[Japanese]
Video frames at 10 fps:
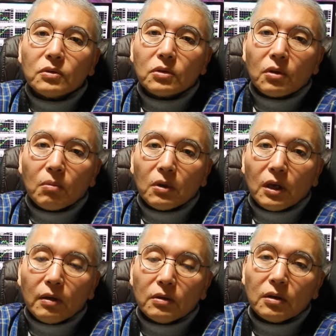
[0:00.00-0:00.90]
嘘でも
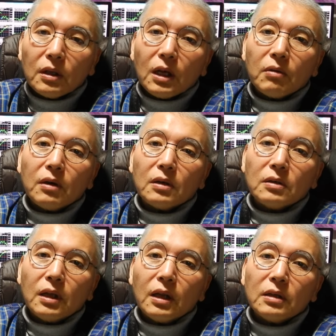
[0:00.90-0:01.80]
ね言えない
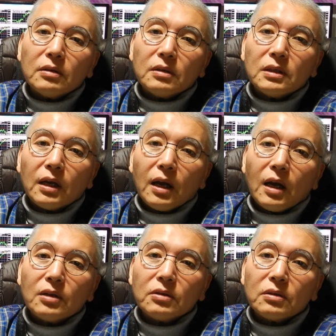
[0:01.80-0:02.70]
言え力
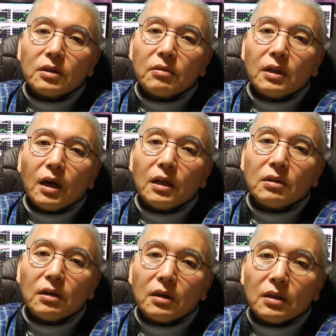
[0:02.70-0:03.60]
がありすぎて言えな
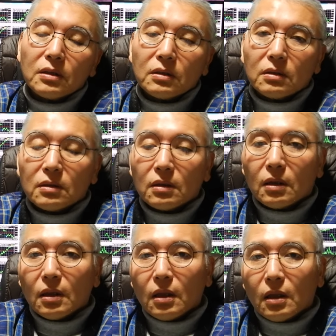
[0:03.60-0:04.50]
かったわけです
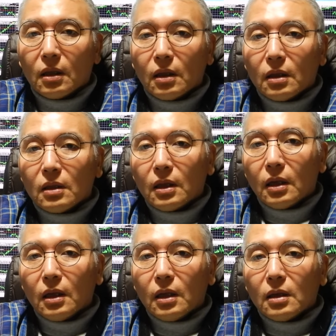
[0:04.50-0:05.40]

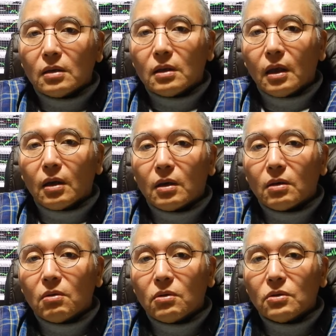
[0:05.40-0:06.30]
ねで
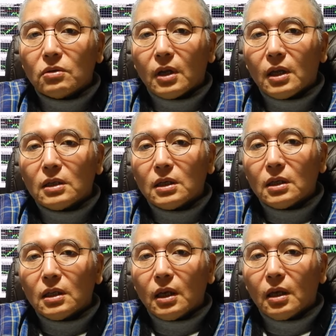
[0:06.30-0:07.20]
57
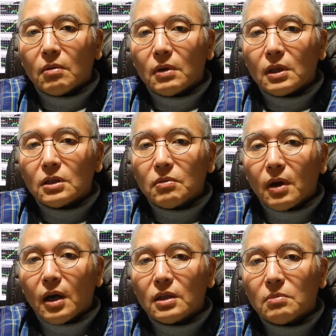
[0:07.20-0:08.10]
歳で私
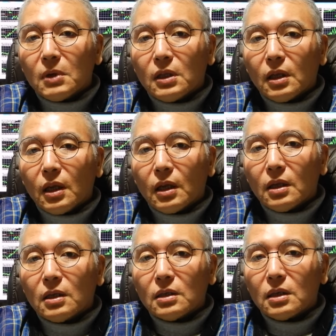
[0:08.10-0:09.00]
は初めて
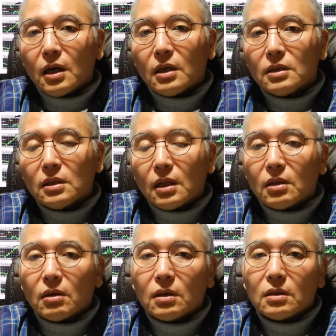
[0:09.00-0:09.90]
世界一になっ
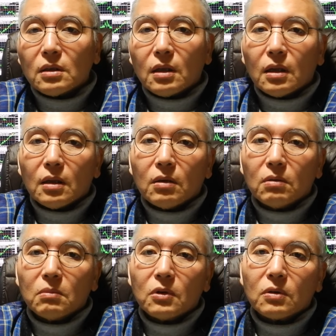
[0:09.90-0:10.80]
たわけですね
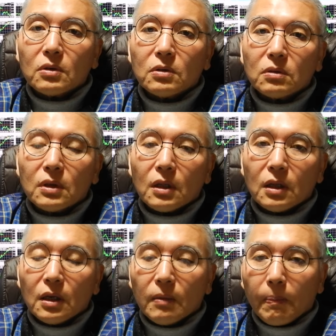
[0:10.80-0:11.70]
本物の貴族なん
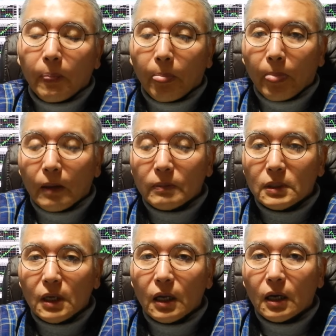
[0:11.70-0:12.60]
でね
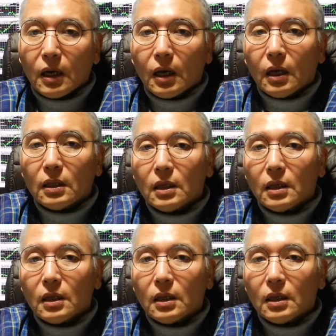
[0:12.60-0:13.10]
力が